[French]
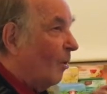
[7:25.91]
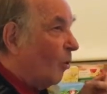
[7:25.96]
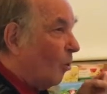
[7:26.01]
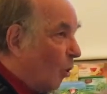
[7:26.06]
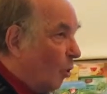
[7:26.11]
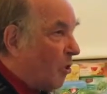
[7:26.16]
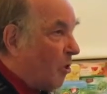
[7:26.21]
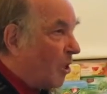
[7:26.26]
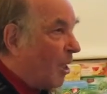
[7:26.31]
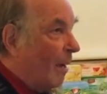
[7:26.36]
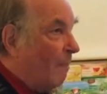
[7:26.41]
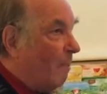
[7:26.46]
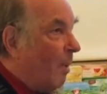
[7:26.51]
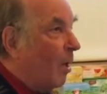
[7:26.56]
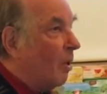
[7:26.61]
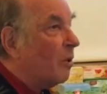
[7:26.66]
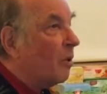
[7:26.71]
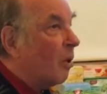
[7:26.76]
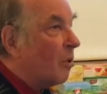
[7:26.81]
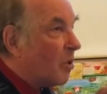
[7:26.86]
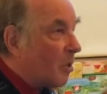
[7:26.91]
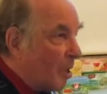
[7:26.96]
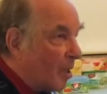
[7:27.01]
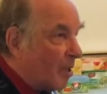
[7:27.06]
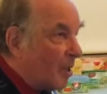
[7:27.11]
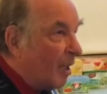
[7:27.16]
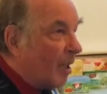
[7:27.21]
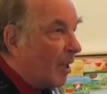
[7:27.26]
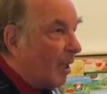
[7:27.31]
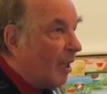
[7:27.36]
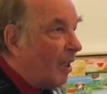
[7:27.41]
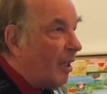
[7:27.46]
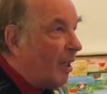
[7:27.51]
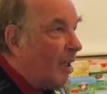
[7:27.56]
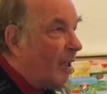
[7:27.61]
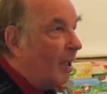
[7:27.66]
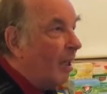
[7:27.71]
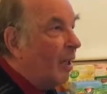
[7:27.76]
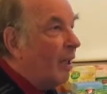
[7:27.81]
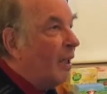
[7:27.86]
constamment dans ses
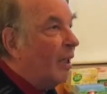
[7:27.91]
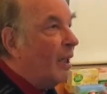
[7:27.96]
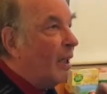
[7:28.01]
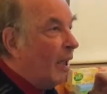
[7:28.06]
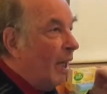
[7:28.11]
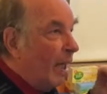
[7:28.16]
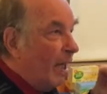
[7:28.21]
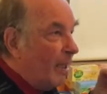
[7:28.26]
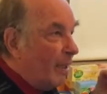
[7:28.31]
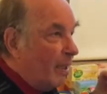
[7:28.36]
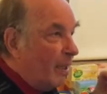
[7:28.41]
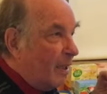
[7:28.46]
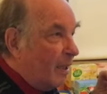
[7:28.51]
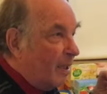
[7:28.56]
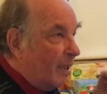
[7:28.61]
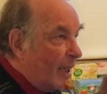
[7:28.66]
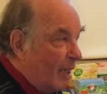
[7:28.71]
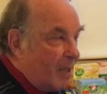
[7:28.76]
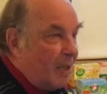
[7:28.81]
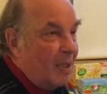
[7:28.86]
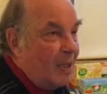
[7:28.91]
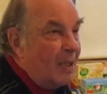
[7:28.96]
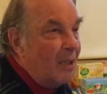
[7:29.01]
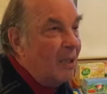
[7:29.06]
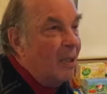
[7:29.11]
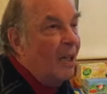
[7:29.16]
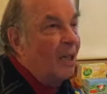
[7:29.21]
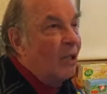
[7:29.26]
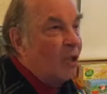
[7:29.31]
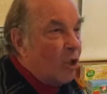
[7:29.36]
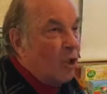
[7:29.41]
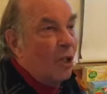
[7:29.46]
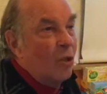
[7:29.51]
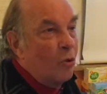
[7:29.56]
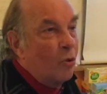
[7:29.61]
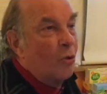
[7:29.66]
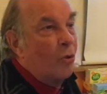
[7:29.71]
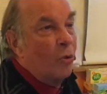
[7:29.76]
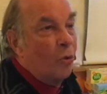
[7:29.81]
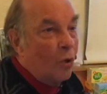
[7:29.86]
écrits, il a désigné
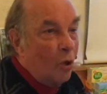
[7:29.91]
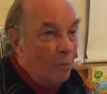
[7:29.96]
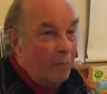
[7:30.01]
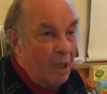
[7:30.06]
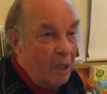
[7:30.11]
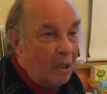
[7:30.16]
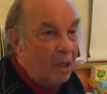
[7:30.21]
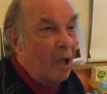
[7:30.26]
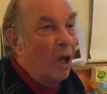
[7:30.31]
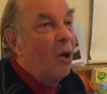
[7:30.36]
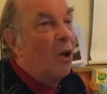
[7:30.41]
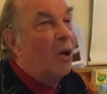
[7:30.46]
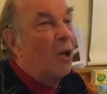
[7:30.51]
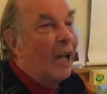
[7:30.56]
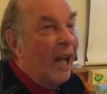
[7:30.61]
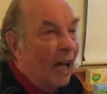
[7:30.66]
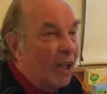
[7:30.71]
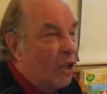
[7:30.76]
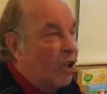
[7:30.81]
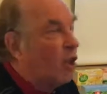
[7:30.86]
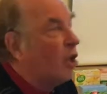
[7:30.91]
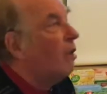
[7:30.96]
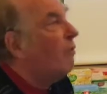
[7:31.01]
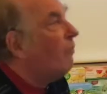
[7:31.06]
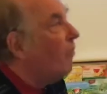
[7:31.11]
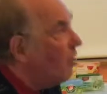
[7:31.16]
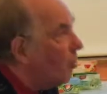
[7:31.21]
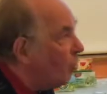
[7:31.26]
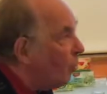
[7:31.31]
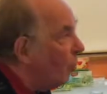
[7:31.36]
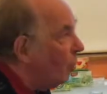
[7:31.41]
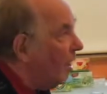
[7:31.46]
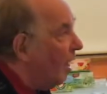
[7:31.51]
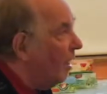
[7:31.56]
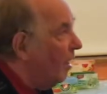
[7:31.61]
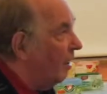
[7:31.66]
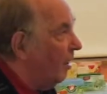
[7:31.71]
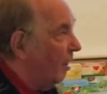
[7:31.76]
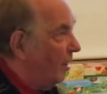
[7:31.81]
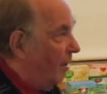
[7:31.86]
Jésus comme étant
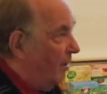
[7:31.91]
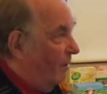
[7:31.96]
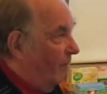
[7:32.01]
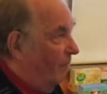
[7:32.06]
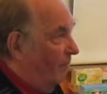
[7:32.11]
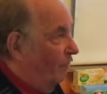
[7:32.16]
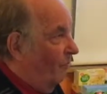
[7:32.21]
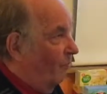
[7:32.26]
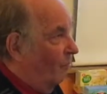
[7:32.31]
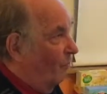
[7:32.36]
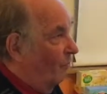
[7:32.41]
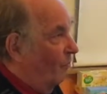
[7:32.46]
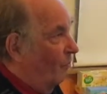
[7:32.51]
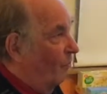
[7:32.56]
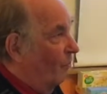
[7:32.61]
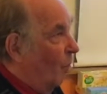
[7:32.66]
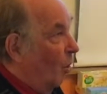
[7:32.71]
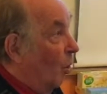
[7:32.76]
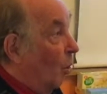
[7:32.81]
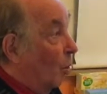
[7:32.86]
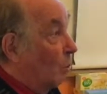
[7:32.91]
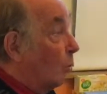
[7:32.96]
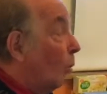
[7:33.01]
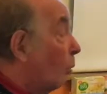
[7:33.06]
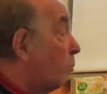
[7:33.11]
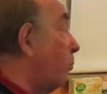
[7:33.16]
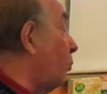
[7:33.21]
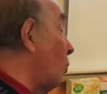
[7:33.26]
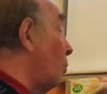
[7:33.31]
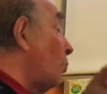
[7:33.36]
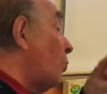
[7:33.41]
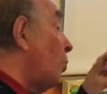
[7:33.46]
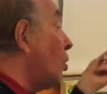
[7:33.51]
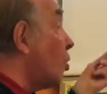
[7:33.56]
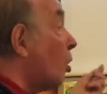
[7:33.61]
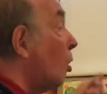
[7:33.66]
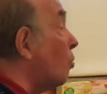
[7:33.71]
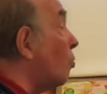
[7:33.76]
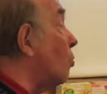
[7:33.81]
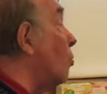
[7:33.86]
l'archivisionnaire. Donc pour lui,
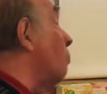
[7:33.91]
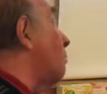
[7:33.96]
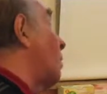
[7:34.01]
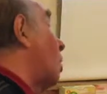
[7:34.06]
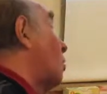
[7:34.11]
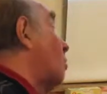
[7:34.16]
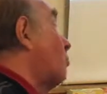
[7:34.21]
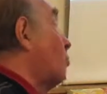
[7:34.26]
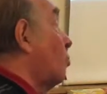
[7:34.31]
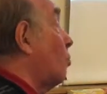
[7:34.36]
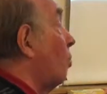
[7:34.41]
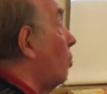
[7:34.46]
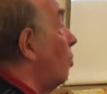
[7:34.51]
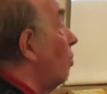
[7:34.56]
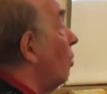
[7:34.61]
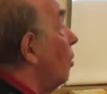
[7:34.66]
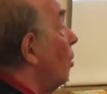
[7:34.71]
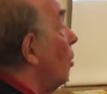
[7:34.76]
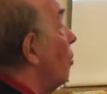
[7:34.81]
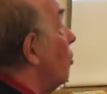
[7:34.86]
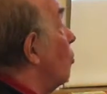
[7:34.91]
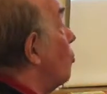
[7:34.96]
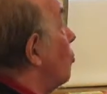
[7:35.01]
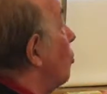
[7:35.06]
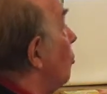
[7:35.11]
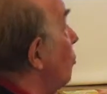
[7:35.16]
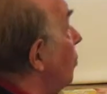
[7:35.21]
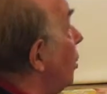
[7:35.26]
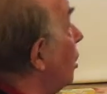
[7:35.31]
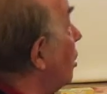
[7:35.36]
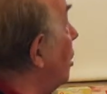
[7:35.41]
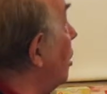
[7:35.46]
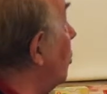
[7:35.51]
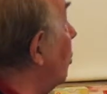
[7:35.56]
Jésus, ben, c'est celui qui